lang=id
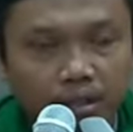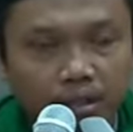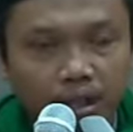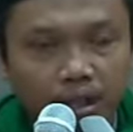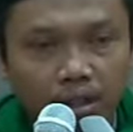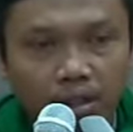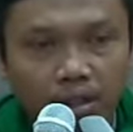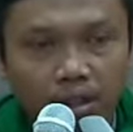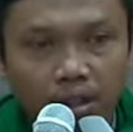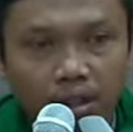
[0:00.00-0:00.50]

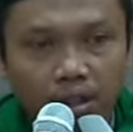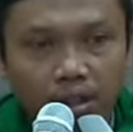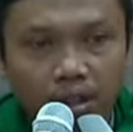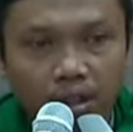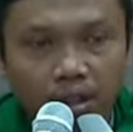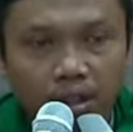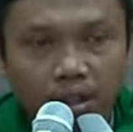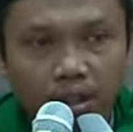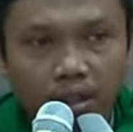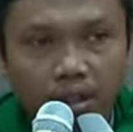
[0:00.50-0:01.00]

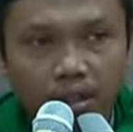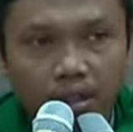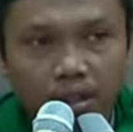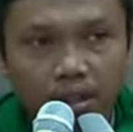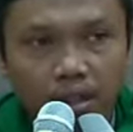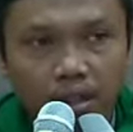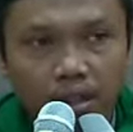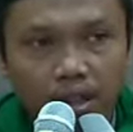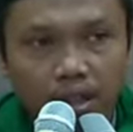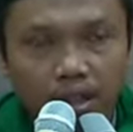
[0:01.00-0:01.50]
Allah
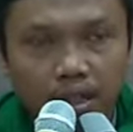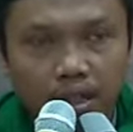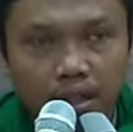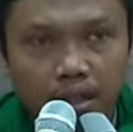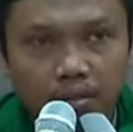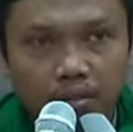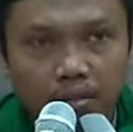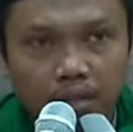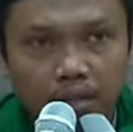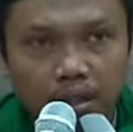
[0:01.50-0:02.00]
tidak ada yang
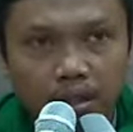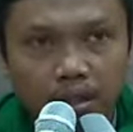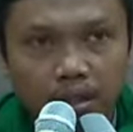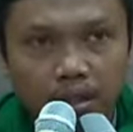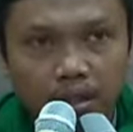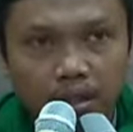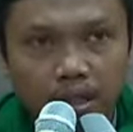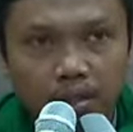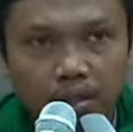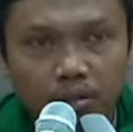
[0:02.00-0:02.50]
meminta
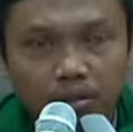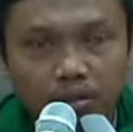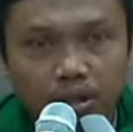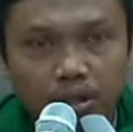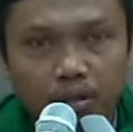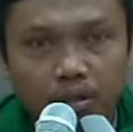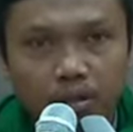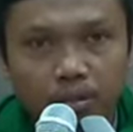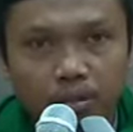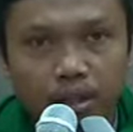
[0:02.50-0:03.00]
tanggung
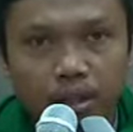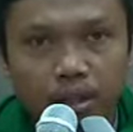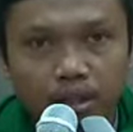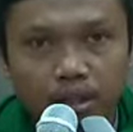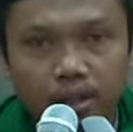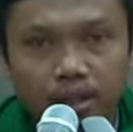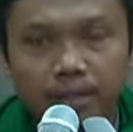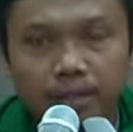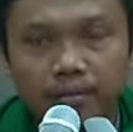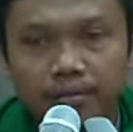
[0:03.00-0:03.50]
jawab
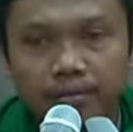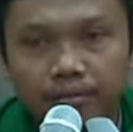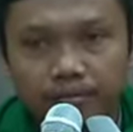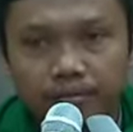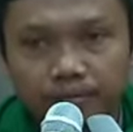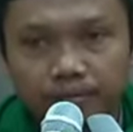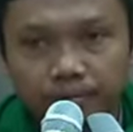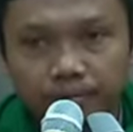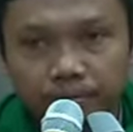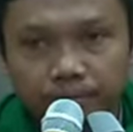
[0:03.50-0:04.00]
darinya.
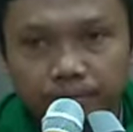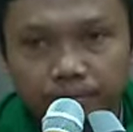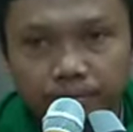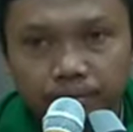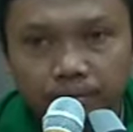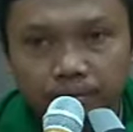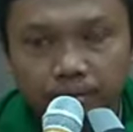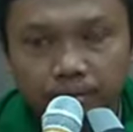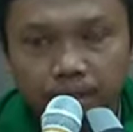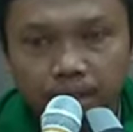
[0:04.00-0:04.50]

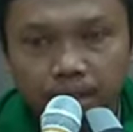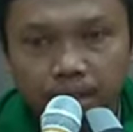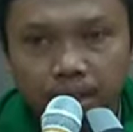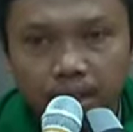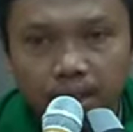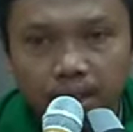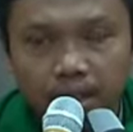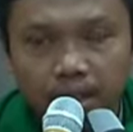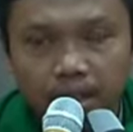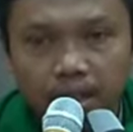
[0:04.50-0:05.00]

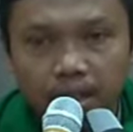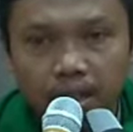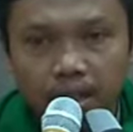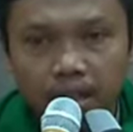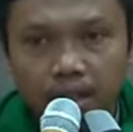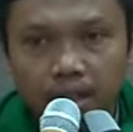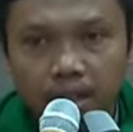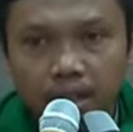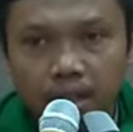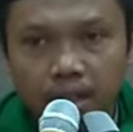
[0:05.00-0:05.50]
Tidak
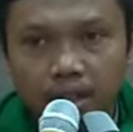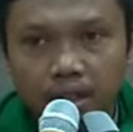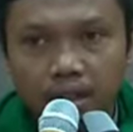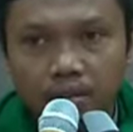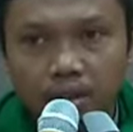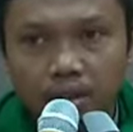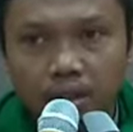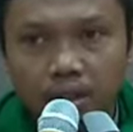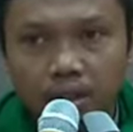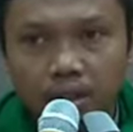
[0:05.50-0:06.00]
dikatakan
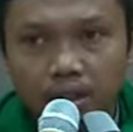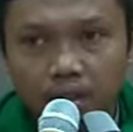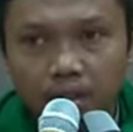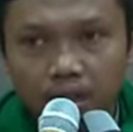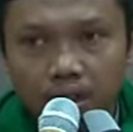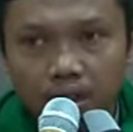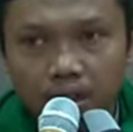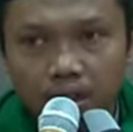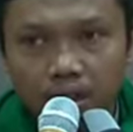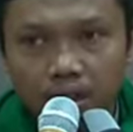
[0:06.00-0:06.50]
bagi
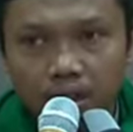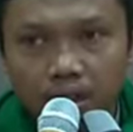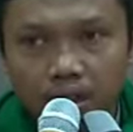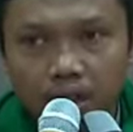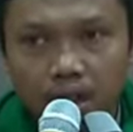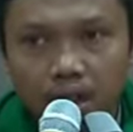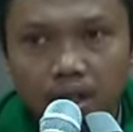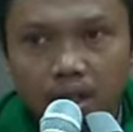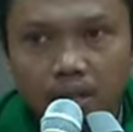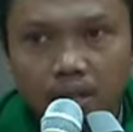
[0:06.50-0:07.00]
Allah
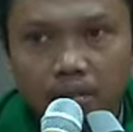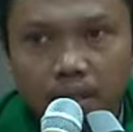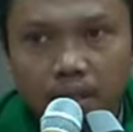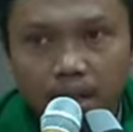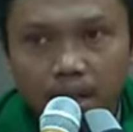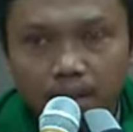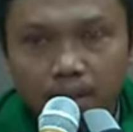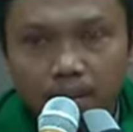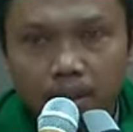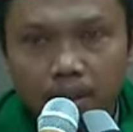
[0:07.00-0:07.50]

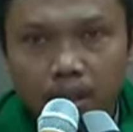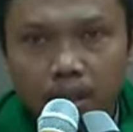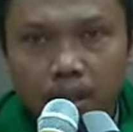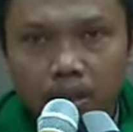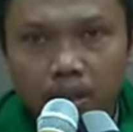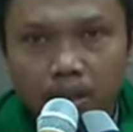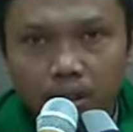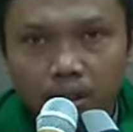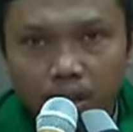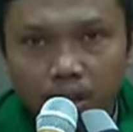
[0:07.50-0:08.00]
mengapa
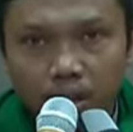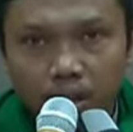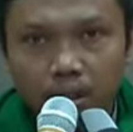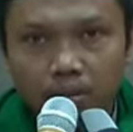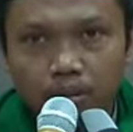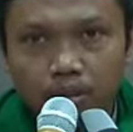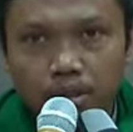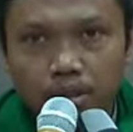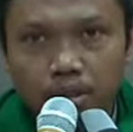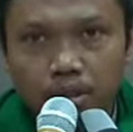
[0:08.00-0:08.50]
Allah
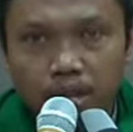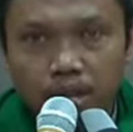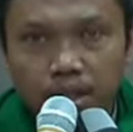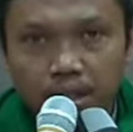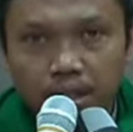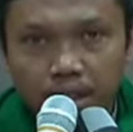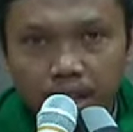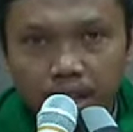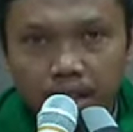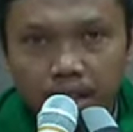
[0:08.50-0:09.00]

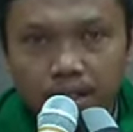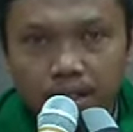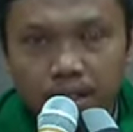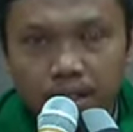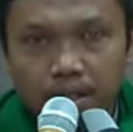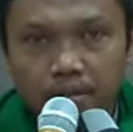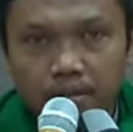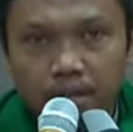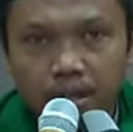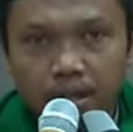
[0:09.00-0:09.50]
menjadikan
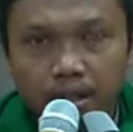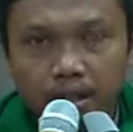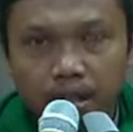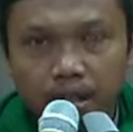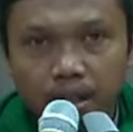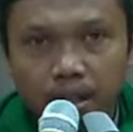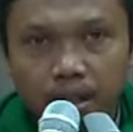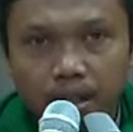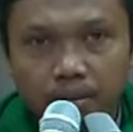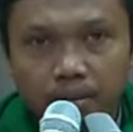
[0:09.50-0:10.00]

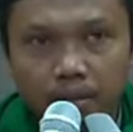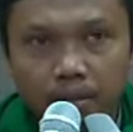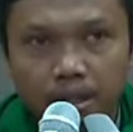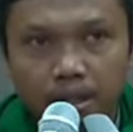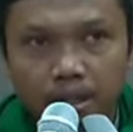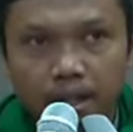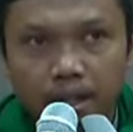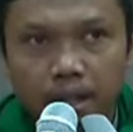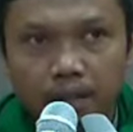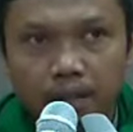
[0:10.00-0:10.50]
sebagian
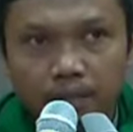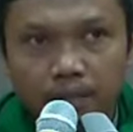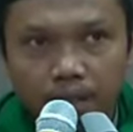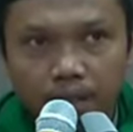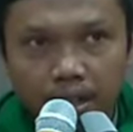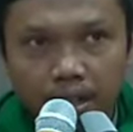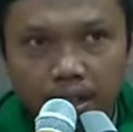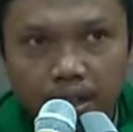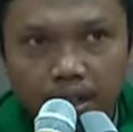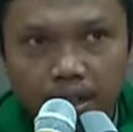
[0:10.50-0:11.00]
hambanya
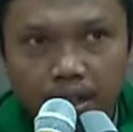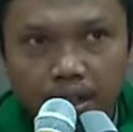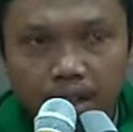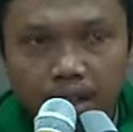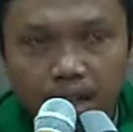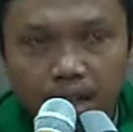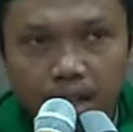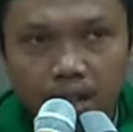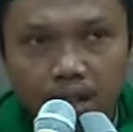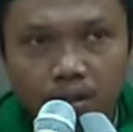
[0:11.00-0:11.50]
kafir
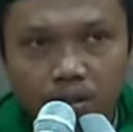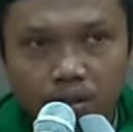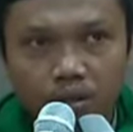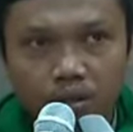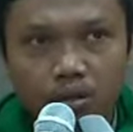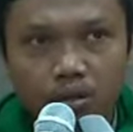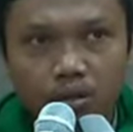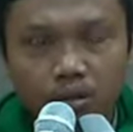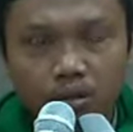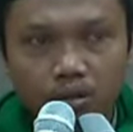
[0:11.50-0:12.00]

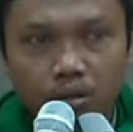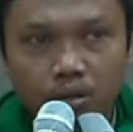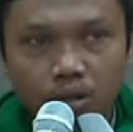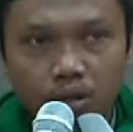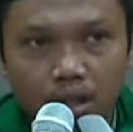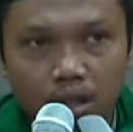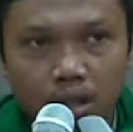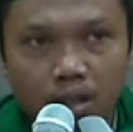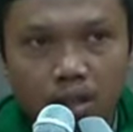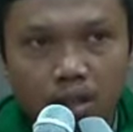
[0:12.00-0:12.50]
lalu
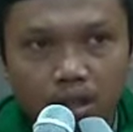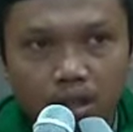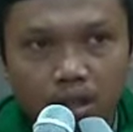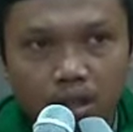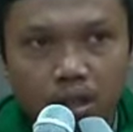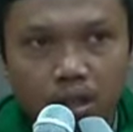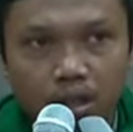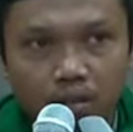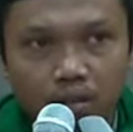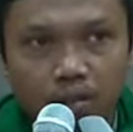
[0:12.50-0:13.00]
juga Allah
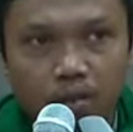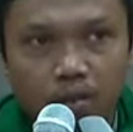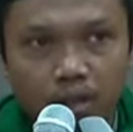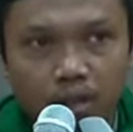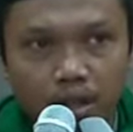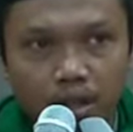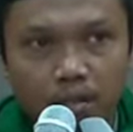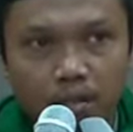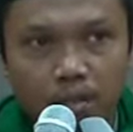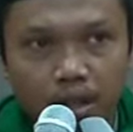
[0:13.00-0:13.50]
yang
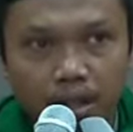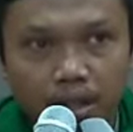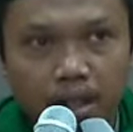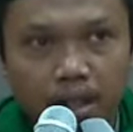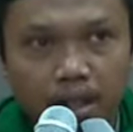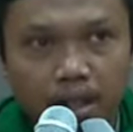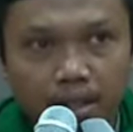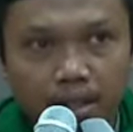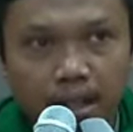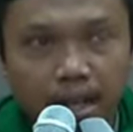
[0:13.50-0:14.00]
memasukkan mereka
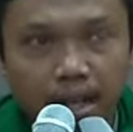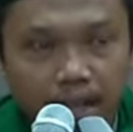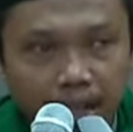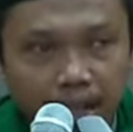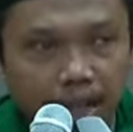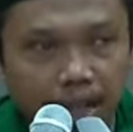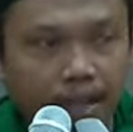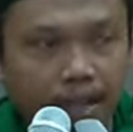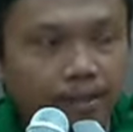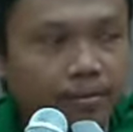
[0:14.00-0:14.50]
ke
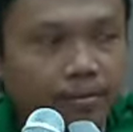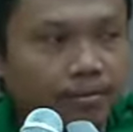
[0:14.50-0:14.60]
neraka.